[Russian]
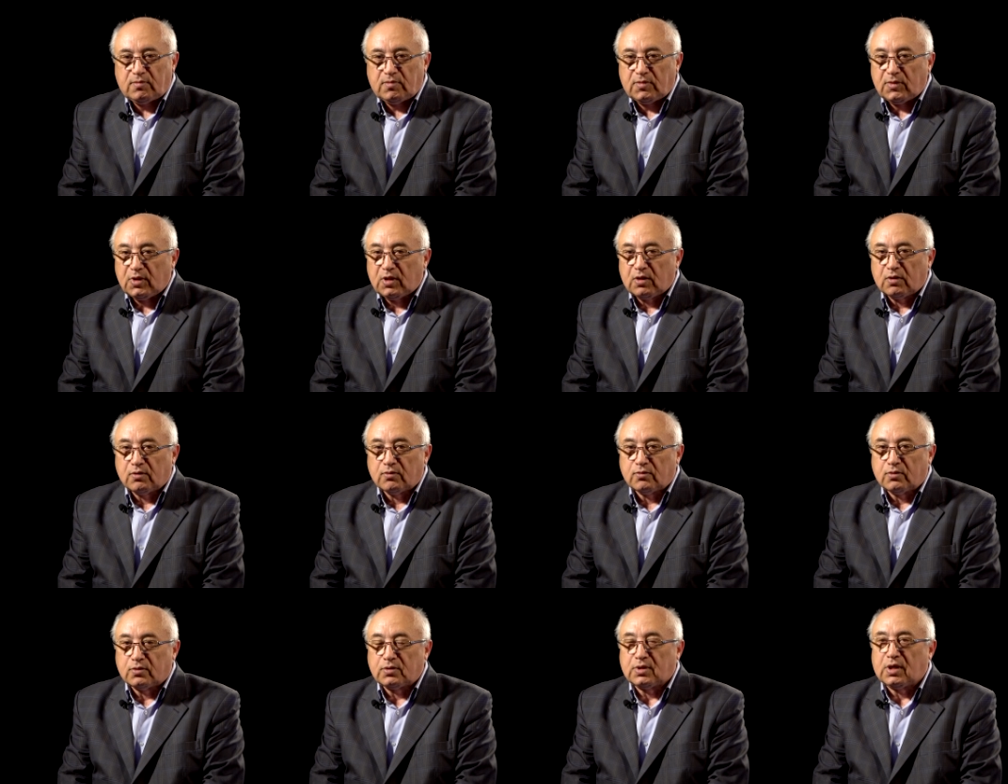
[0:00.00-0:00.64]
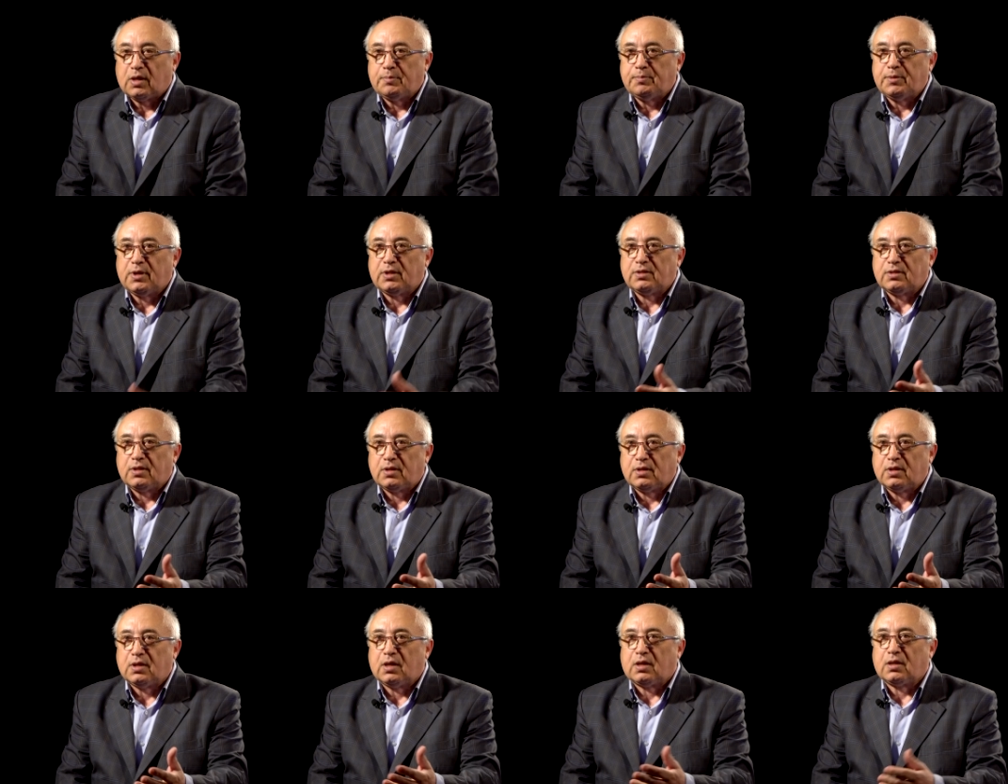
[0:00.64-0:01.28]
Вот.
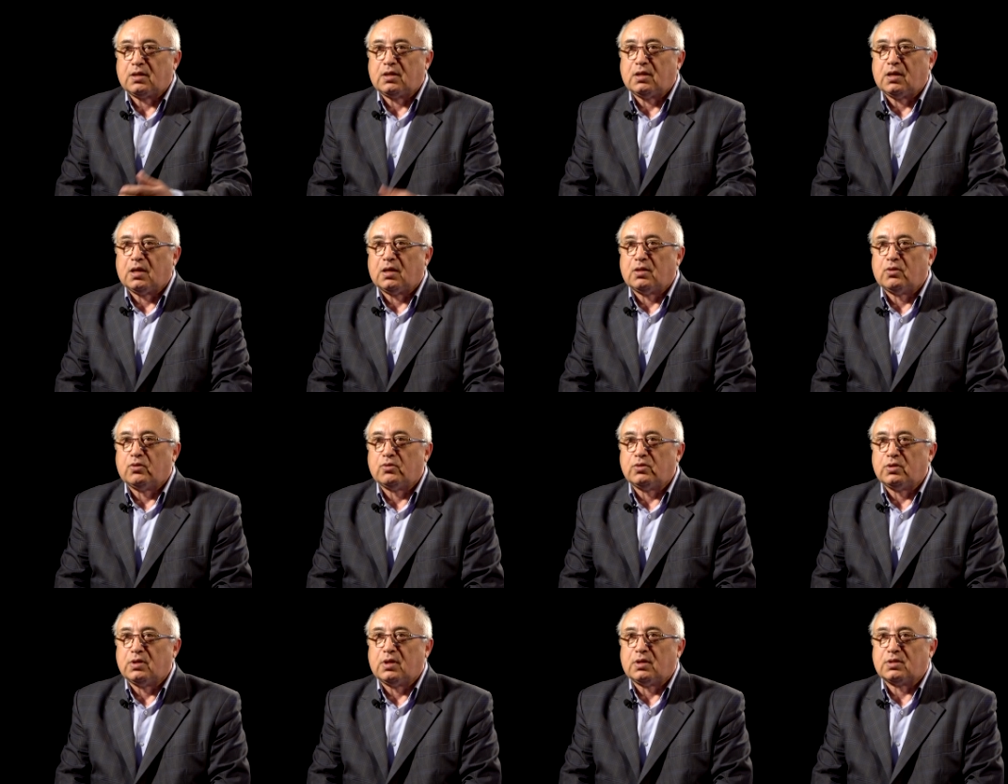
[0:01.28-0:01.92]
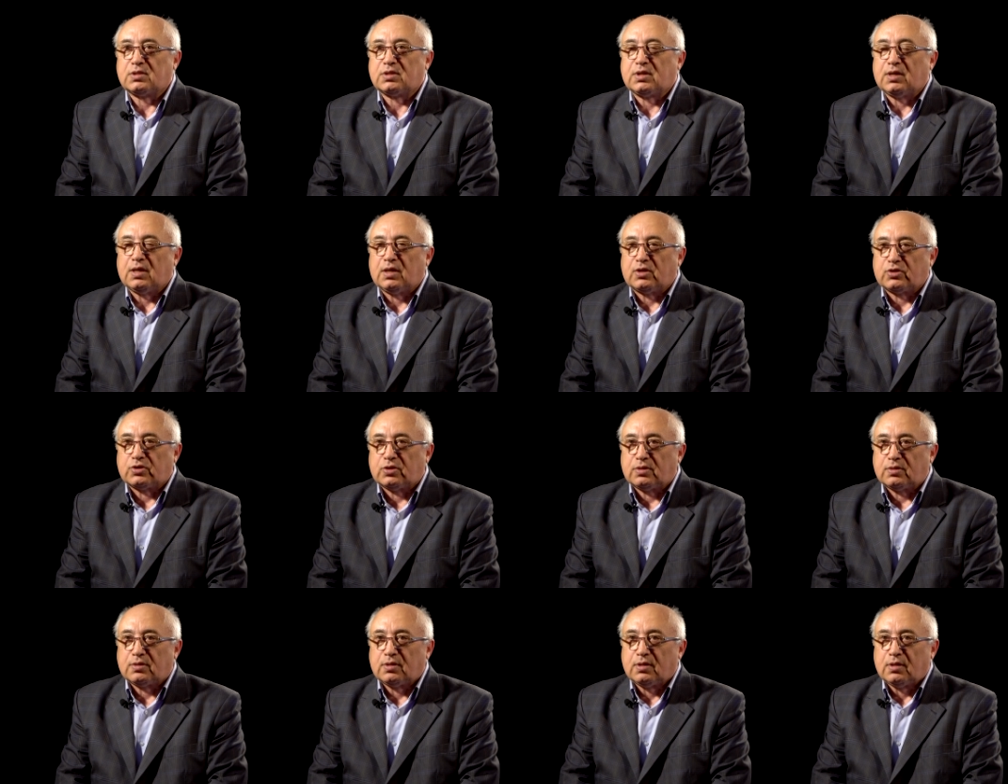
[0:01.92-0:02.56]
Опять-таки археология
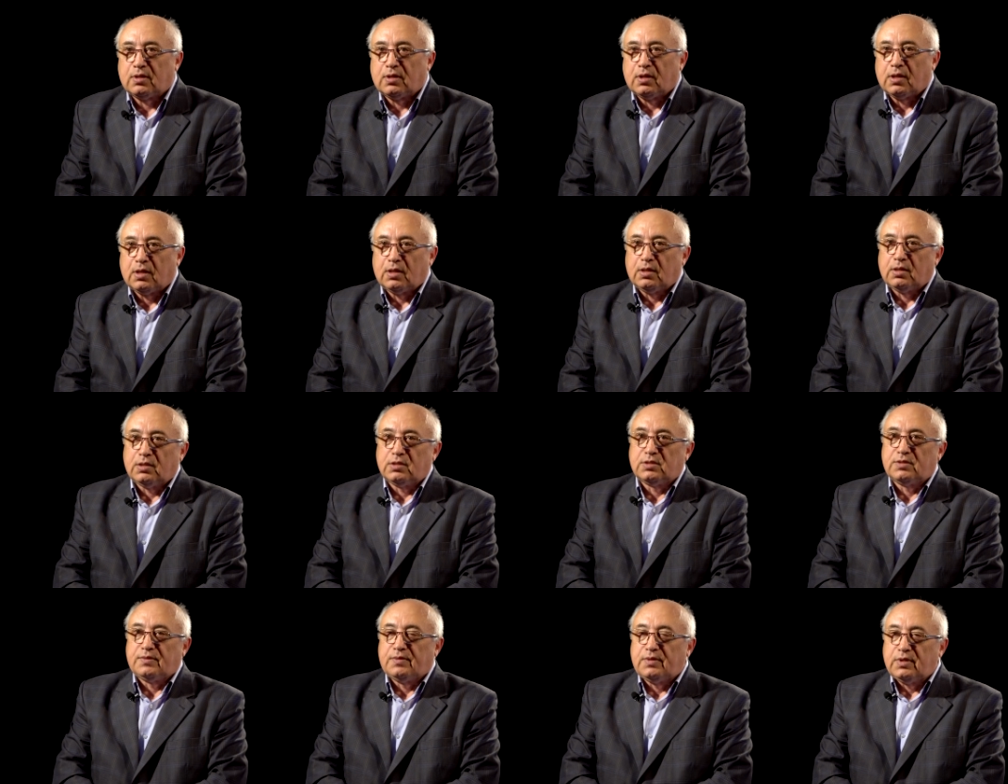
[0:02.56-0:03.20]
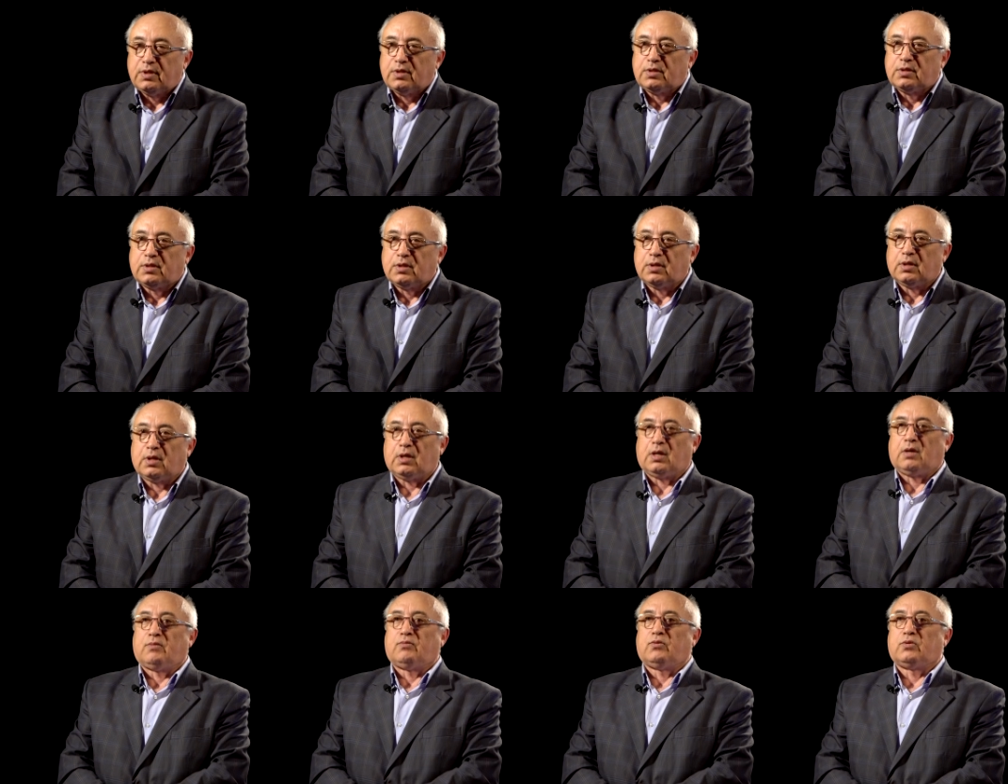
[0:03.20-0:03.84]
скажет, извините,
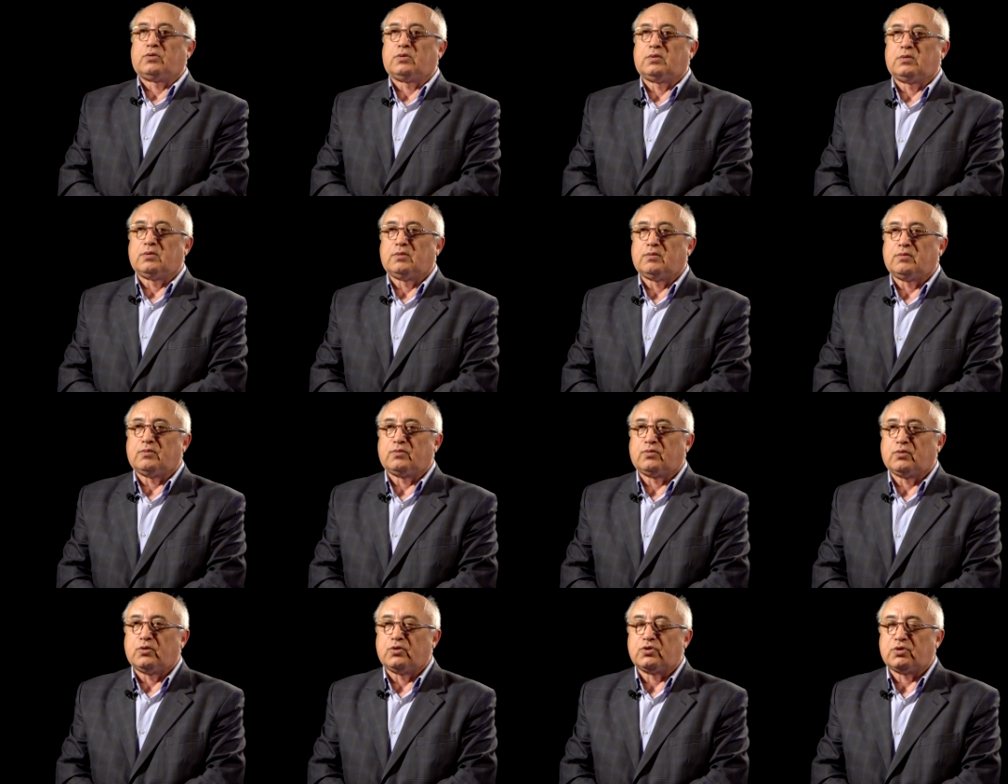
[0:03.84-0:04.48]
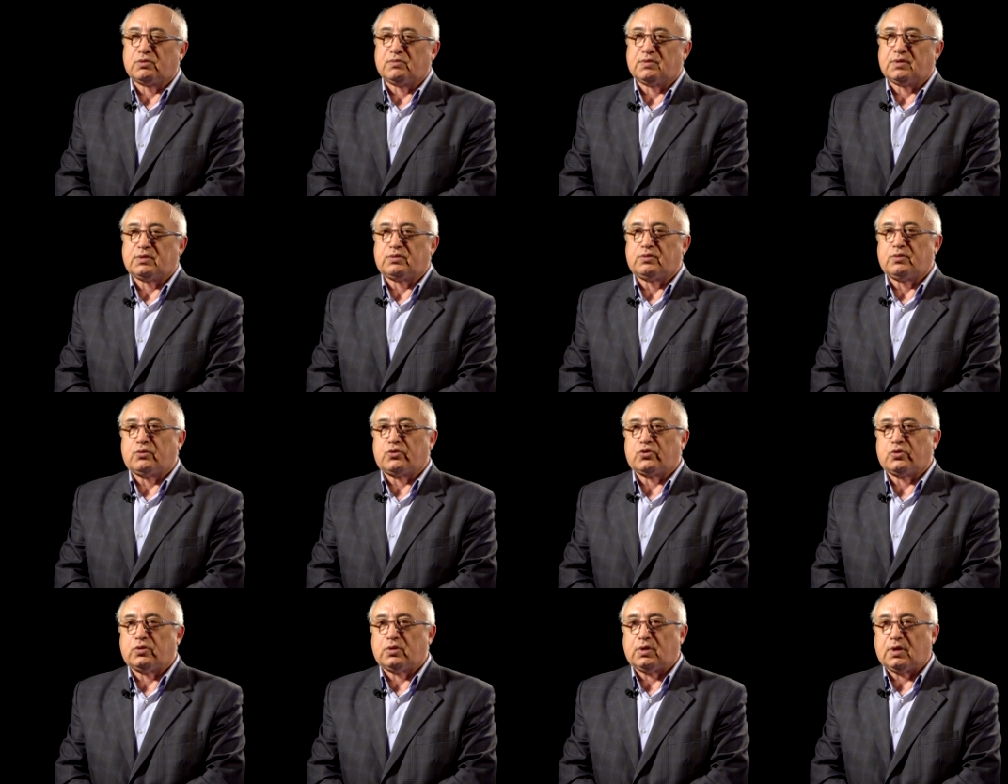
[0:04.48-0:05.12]
а вот в той же
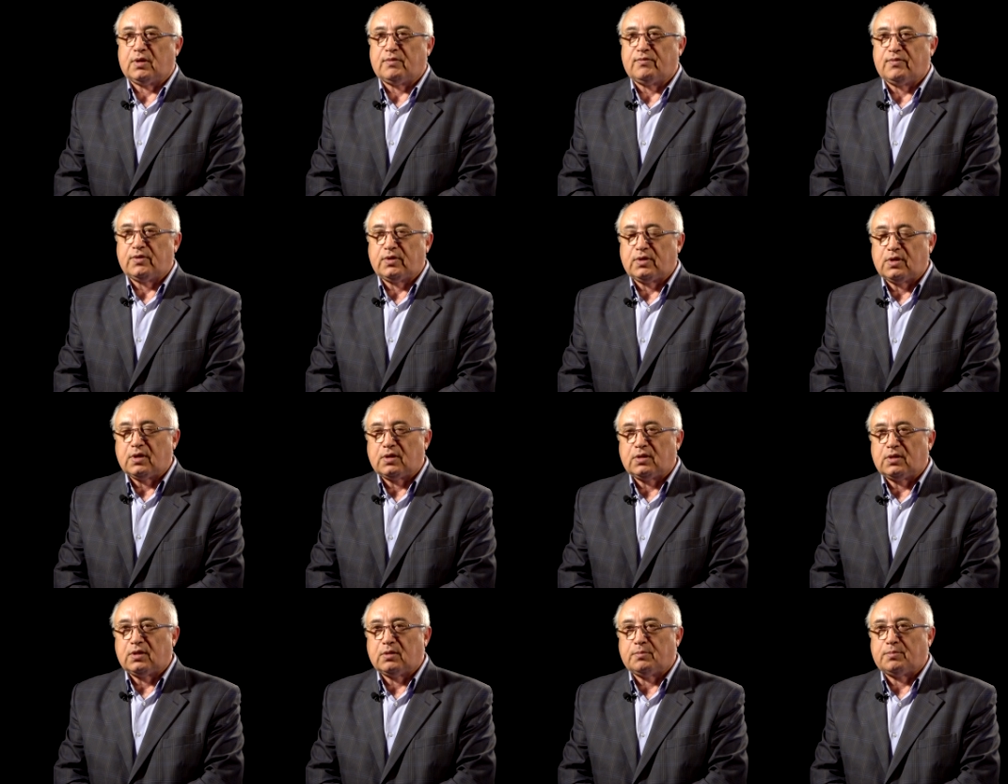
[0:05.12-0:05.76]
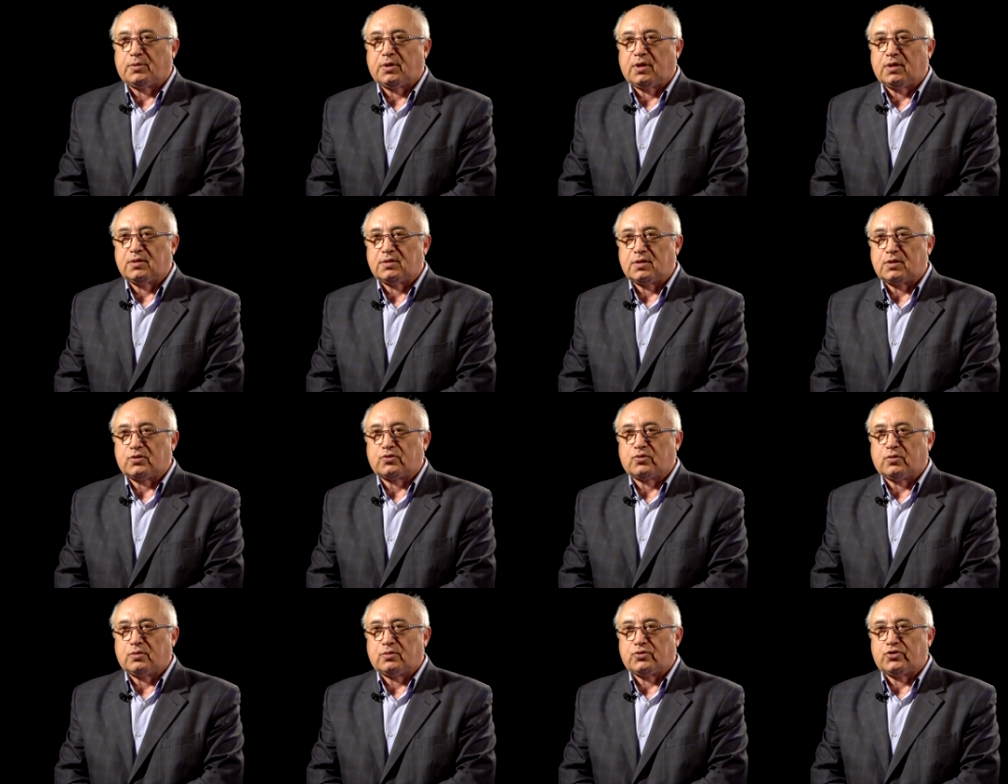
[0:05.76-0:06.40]
Восточной Африке, где
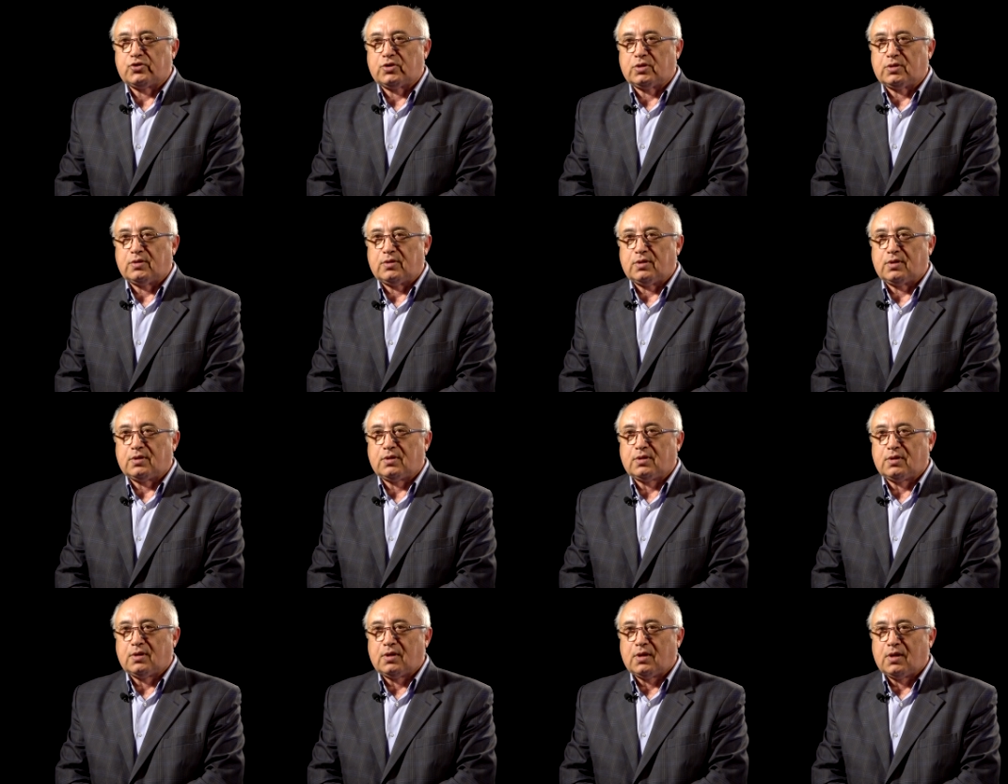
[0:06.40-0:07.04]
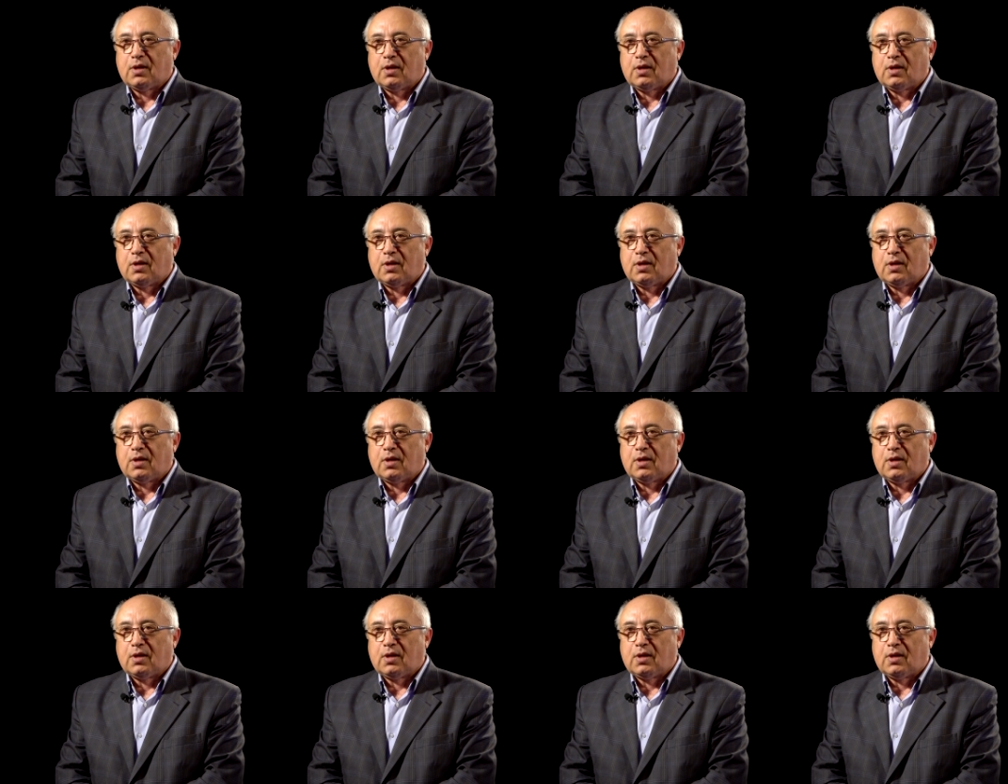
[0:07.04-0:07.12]
произошел человек,